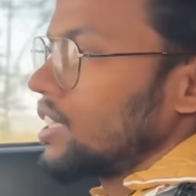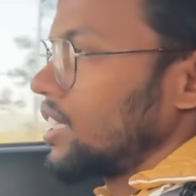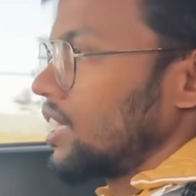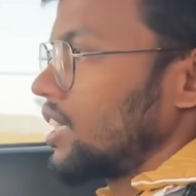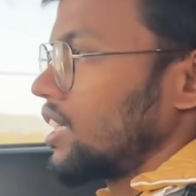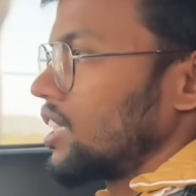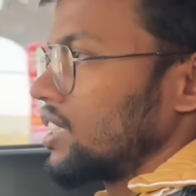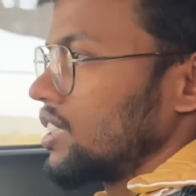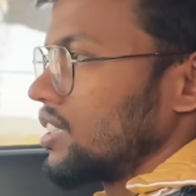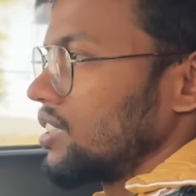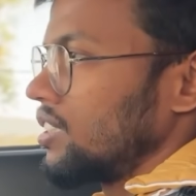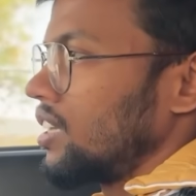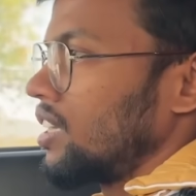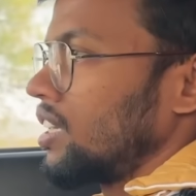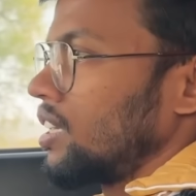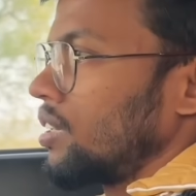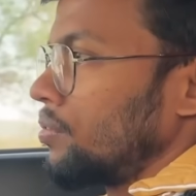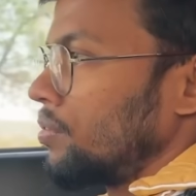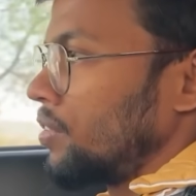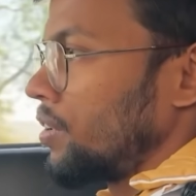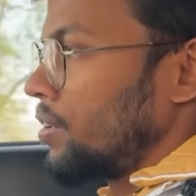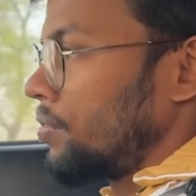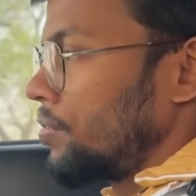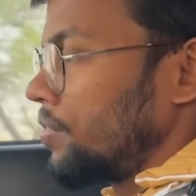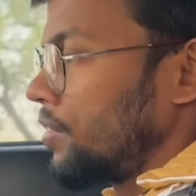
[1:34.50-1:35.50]
ठीक है जिस दिन ये
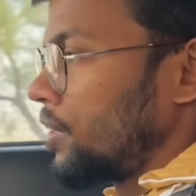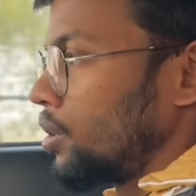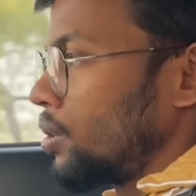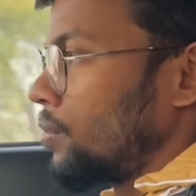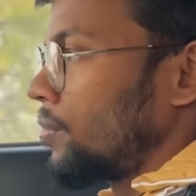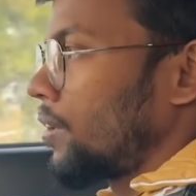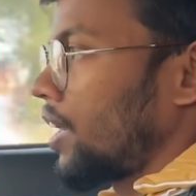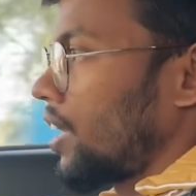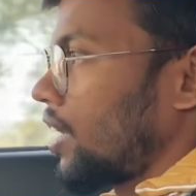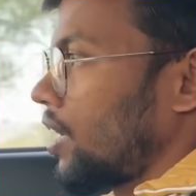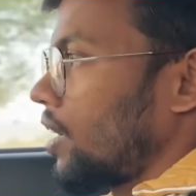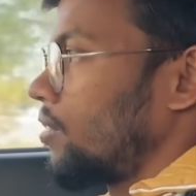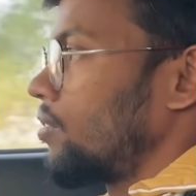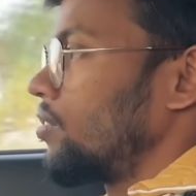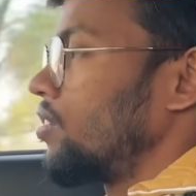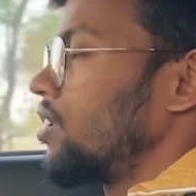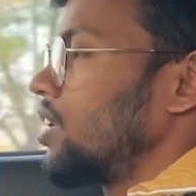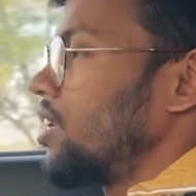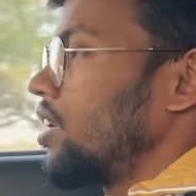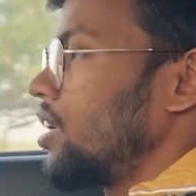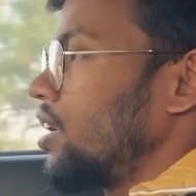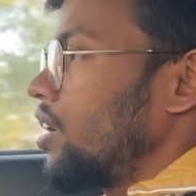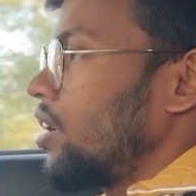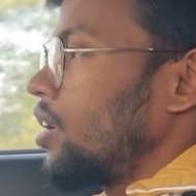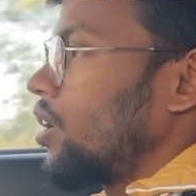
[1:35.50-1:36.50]
मैं वीडियो बना रहा
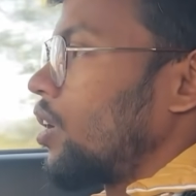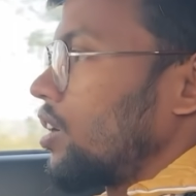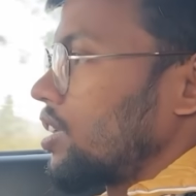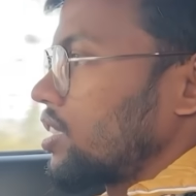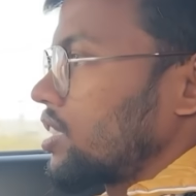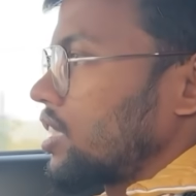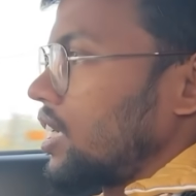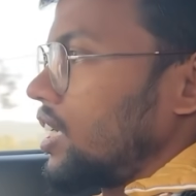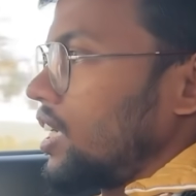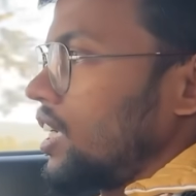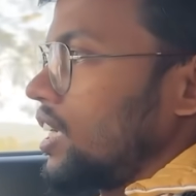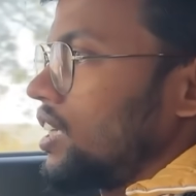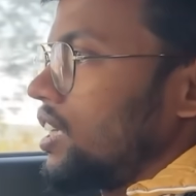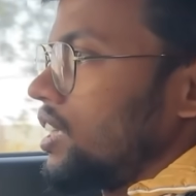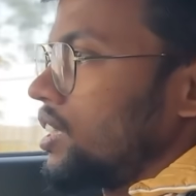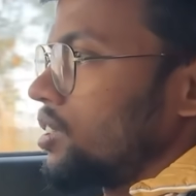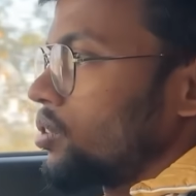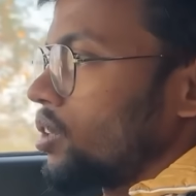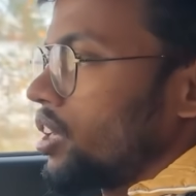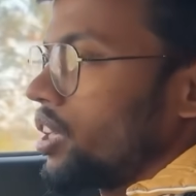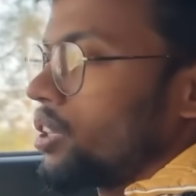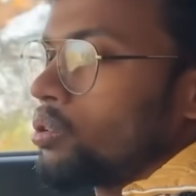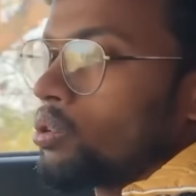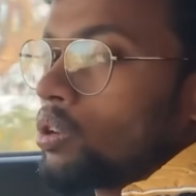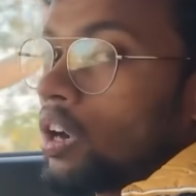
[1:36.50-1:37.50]
हूँ और संडे दिन जो
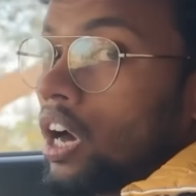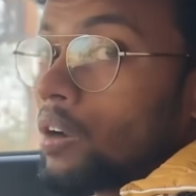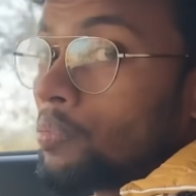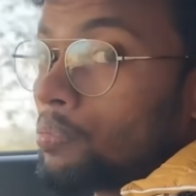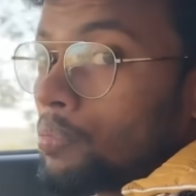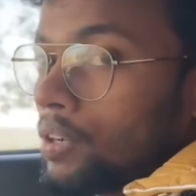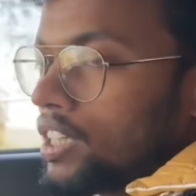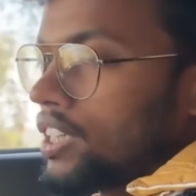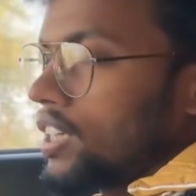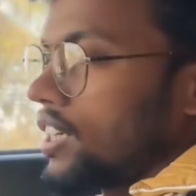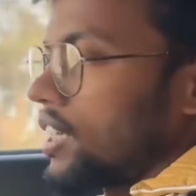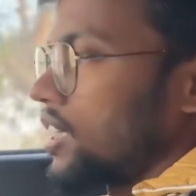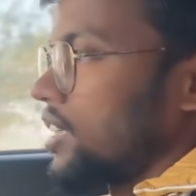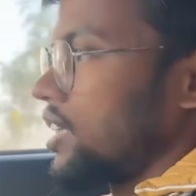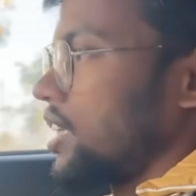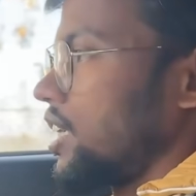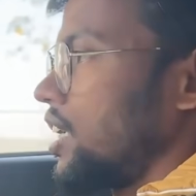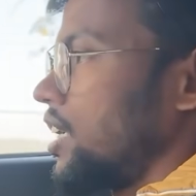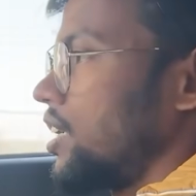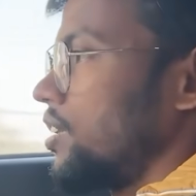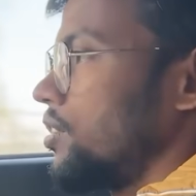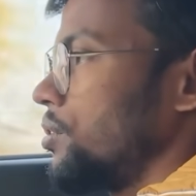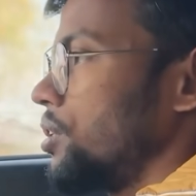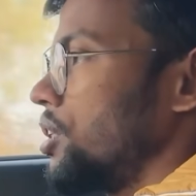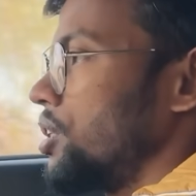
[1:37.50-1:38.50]
है दुकान बंद रहता
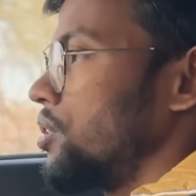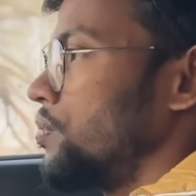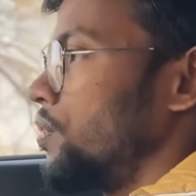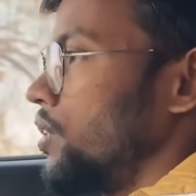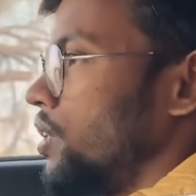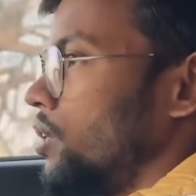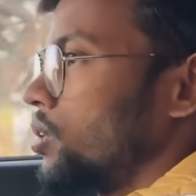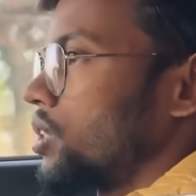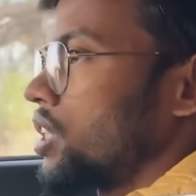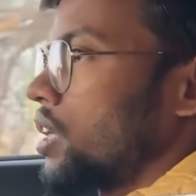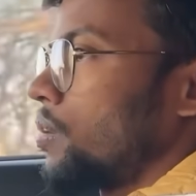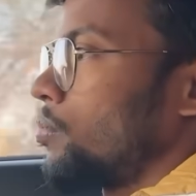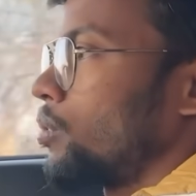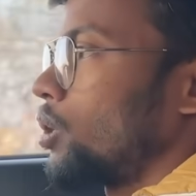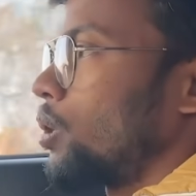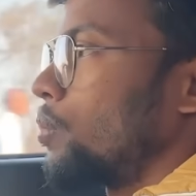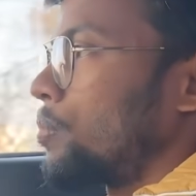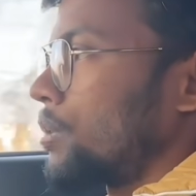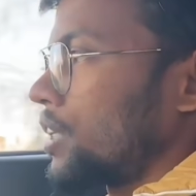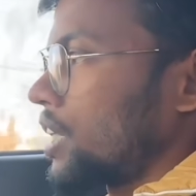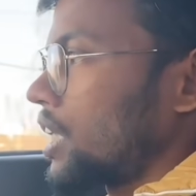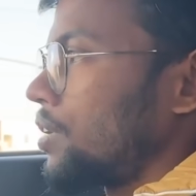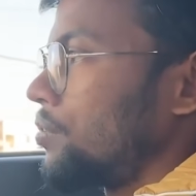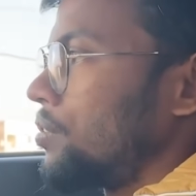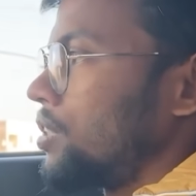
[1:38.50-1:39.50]
है तो इस वीडियो से आप लोग को
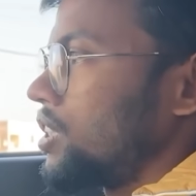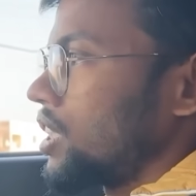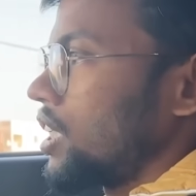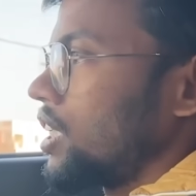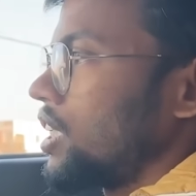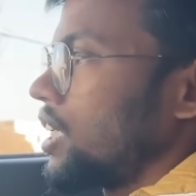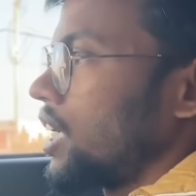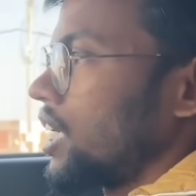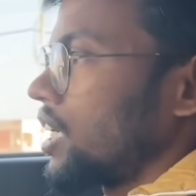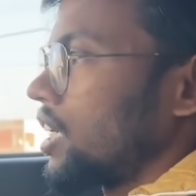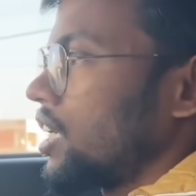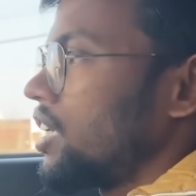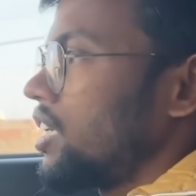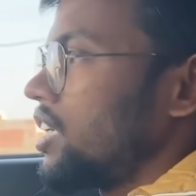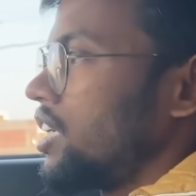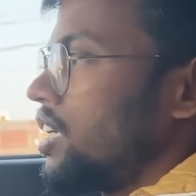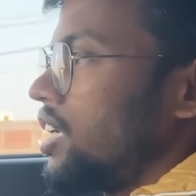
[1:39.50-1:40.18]
पता भी चल जाएगा